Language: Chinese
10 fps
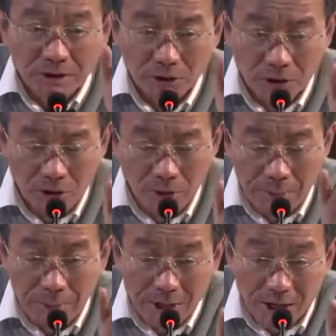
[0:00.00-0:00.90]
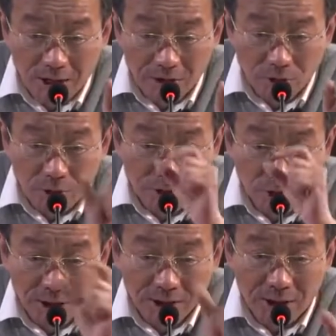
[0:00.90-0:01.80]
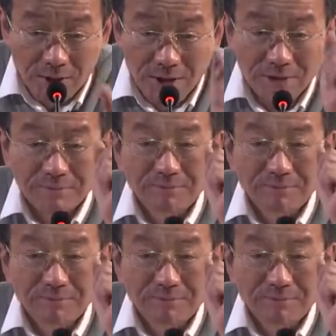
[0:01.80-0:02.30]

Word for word: 所谓必要劳动，我们昨天讨论了，